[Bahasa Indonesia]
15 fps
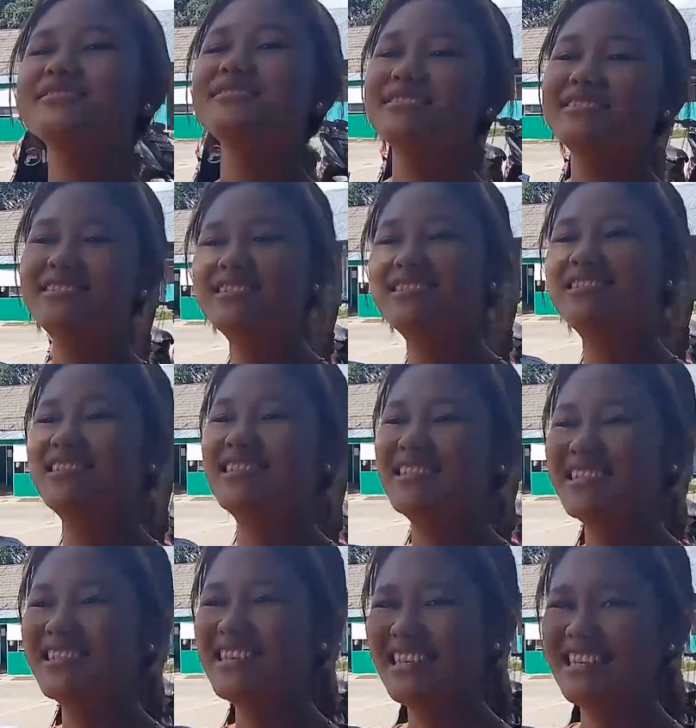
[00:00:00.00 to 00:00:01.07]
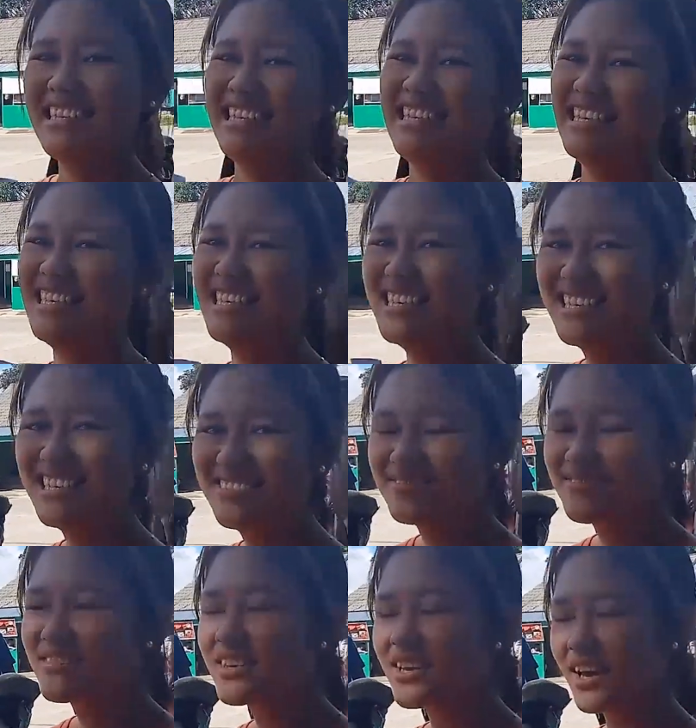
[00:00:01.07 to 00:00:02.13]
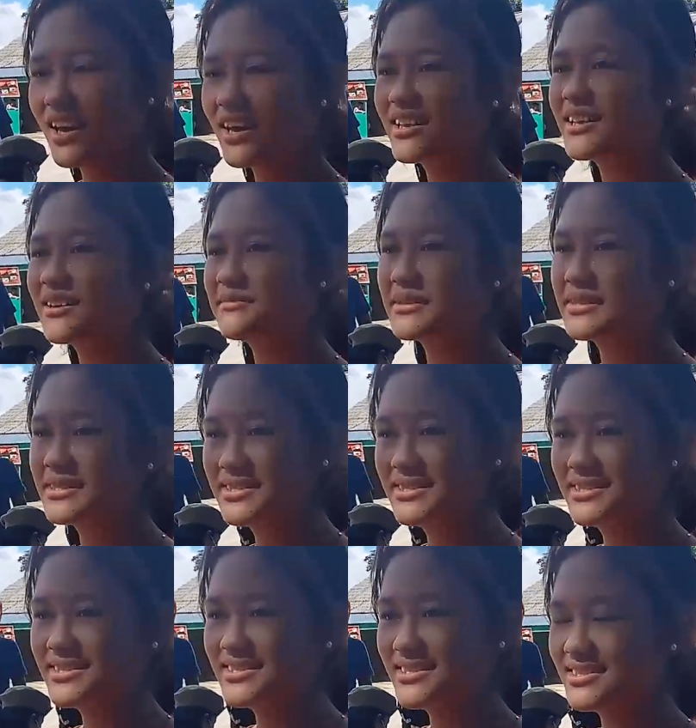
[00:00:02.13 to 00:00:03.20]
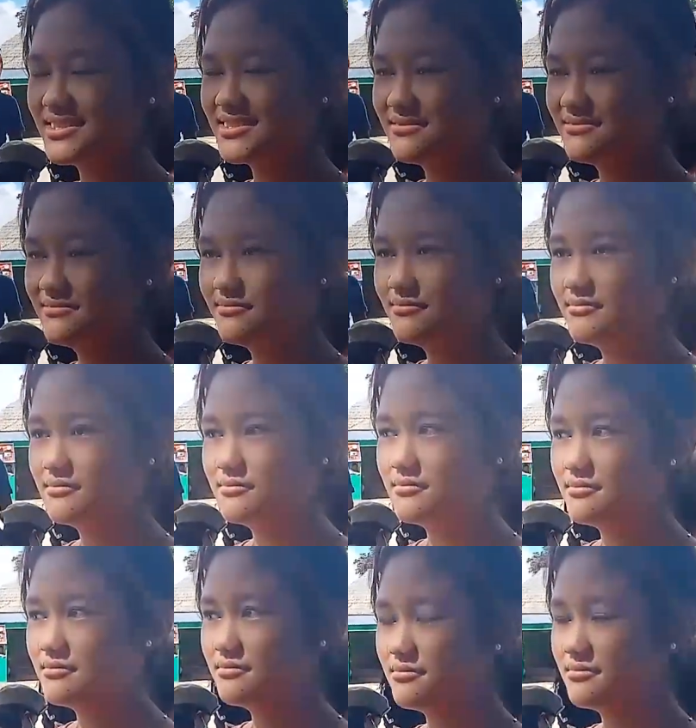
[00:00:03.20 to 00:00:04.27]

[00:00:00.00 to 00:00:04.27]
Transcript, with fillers: di luar rumah. Denny Eka Putra melaporkan dari Mentawai.